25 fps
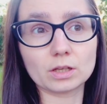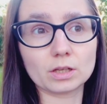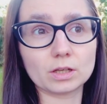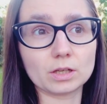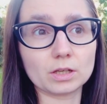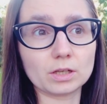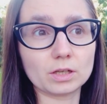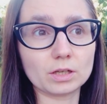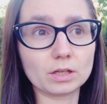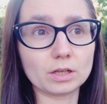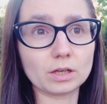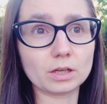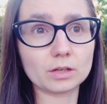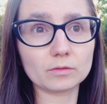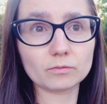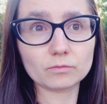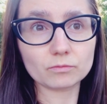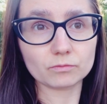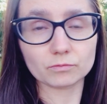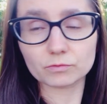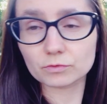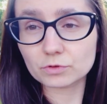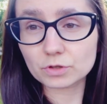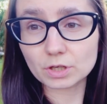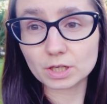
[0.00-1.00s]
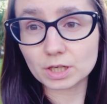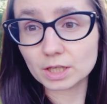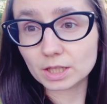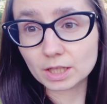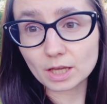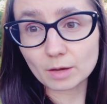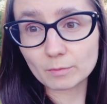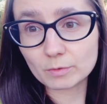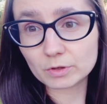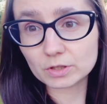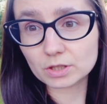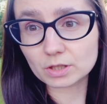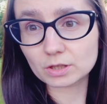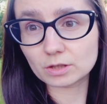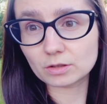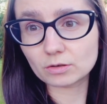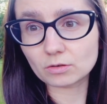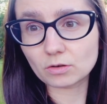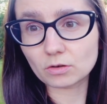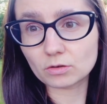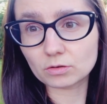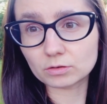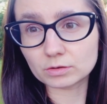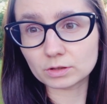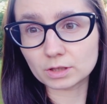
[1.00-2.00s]
e, Czyli nie ma
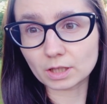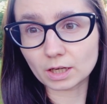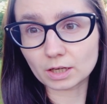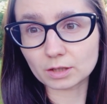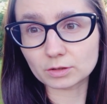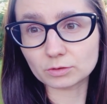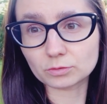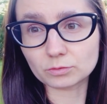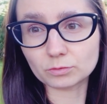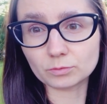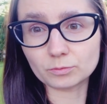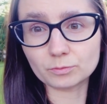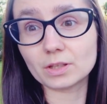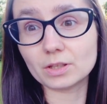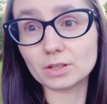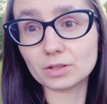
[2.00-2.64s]
żadnego kontaktu.